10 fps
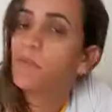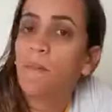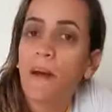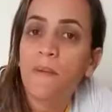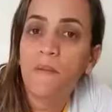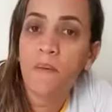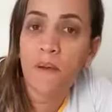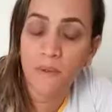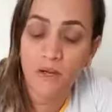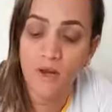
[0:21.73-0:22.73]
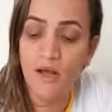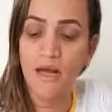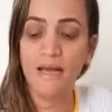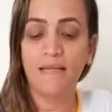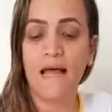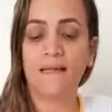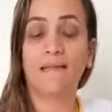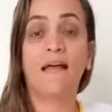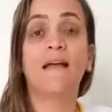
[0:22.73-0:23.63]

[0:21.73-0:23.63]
papai para mamãe para colocar a data.